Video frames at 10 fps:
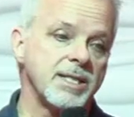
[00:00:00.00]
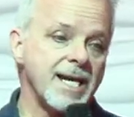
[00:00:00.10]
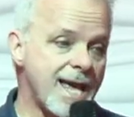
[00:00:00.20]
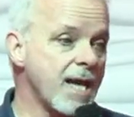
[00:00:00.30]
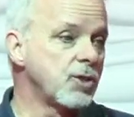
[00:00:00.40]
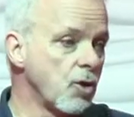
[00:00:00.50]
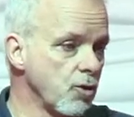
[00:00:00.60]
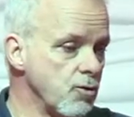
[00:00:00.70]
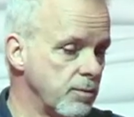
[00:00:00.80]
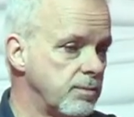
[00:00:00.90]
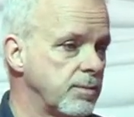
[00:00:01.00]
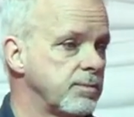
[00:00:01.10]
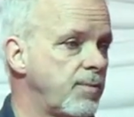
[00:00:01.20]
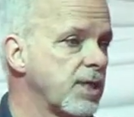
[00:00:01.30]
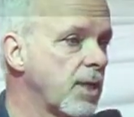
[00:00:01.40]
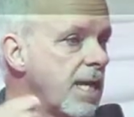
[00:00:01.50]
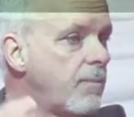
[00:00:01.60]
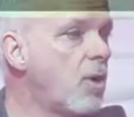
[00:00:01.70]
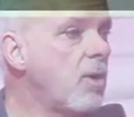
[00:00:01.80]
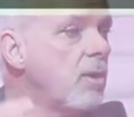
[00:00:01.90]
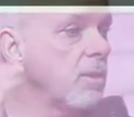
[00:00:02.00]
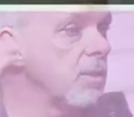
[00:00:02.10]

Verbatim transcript: des gangs de rue, parce que là-bas,